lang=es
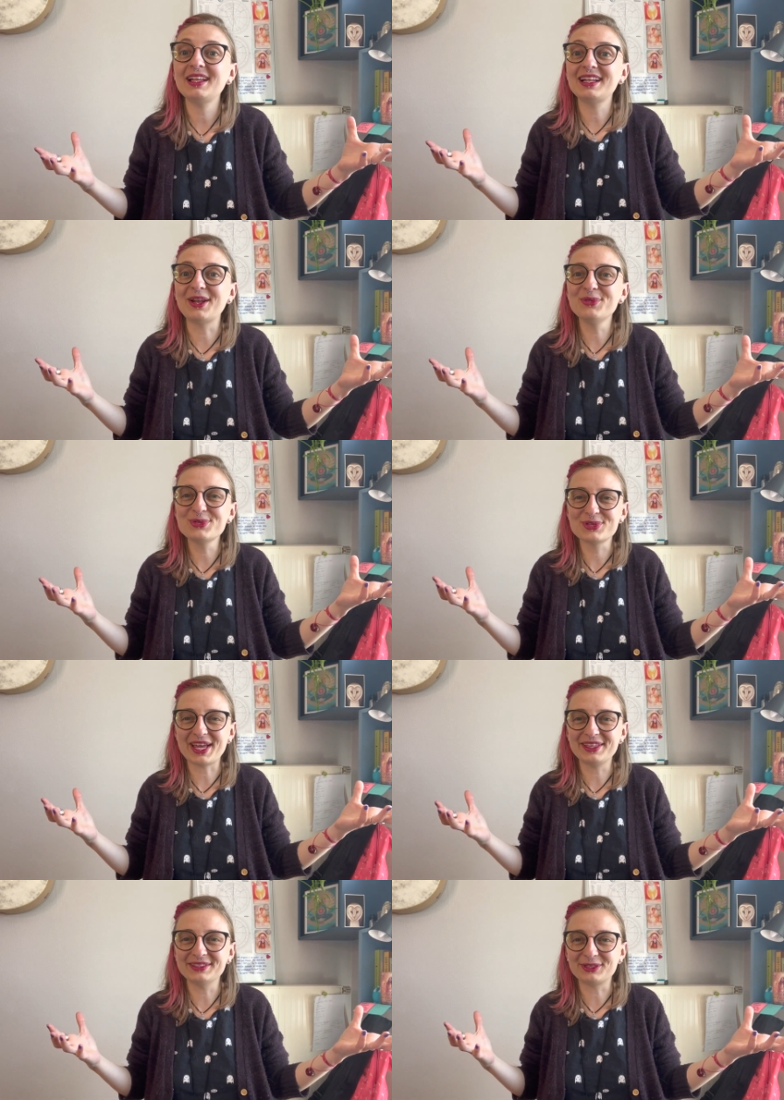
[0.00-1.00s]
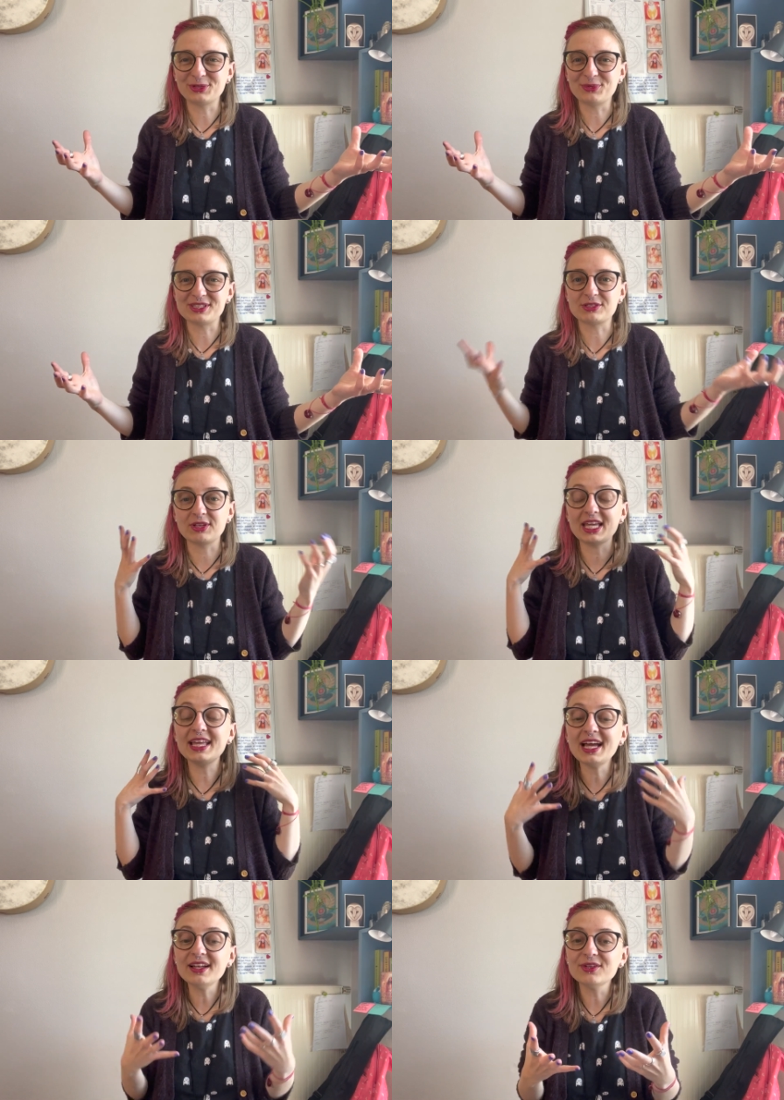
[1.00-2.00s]
la, luz adentro nuestro y
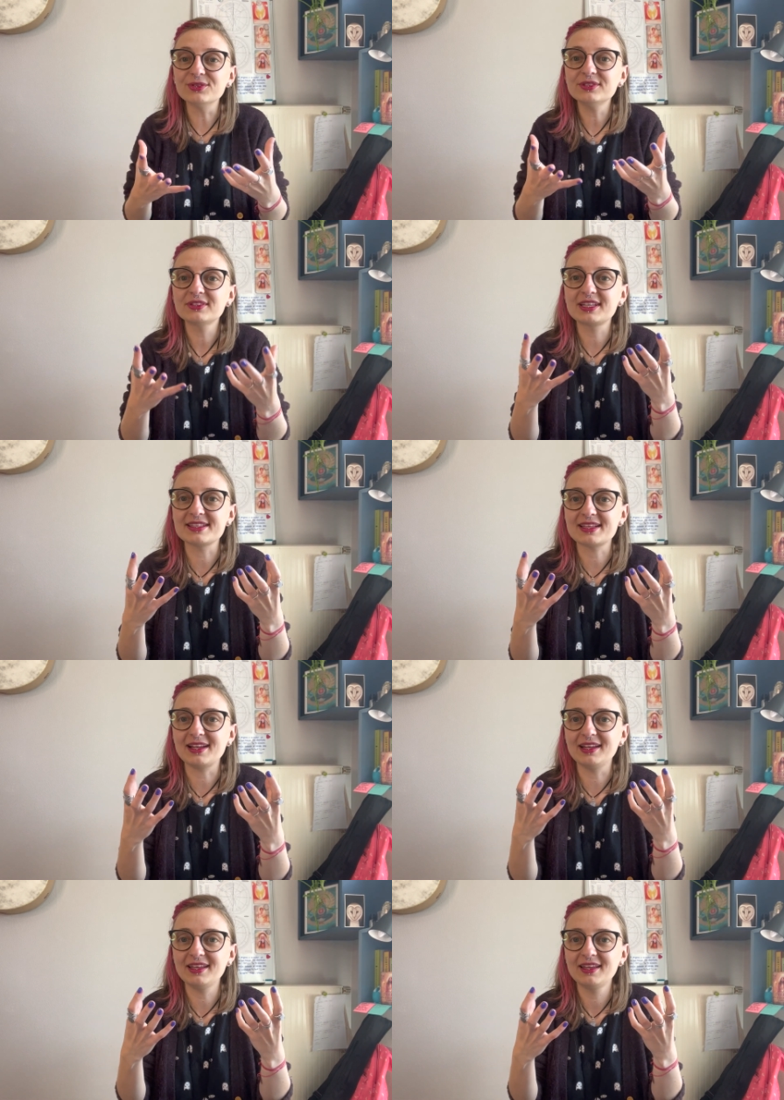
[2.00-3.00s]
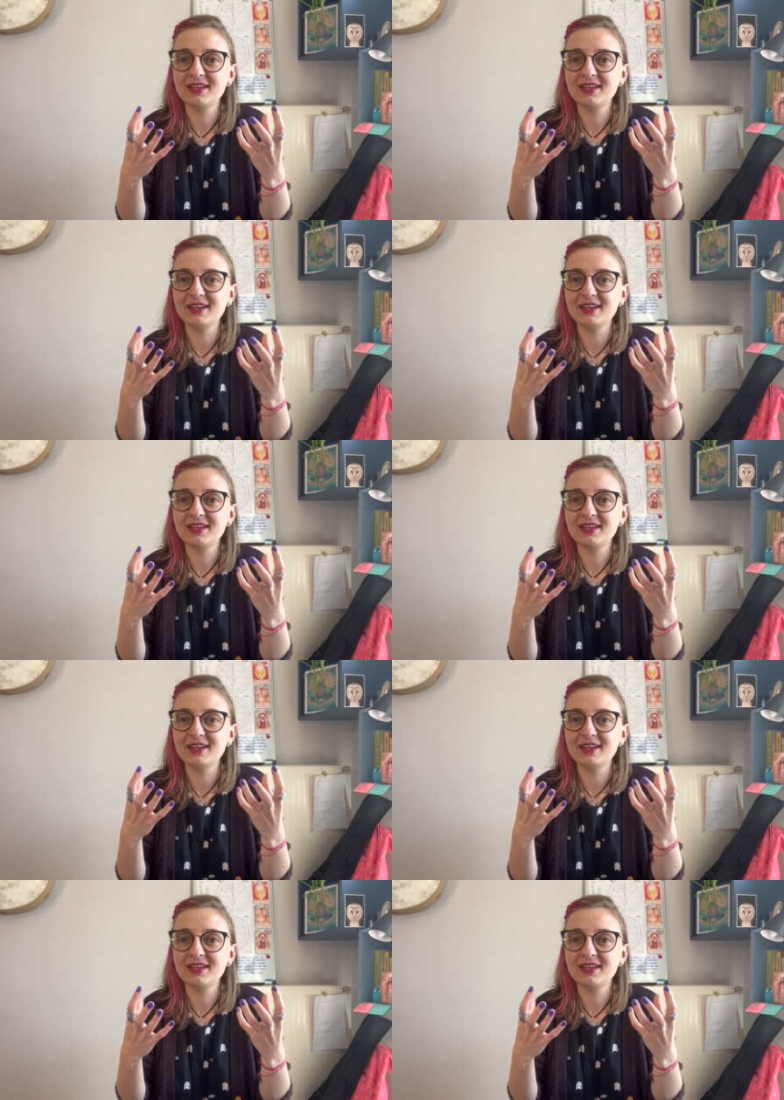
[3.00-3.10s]
hay algo que sale.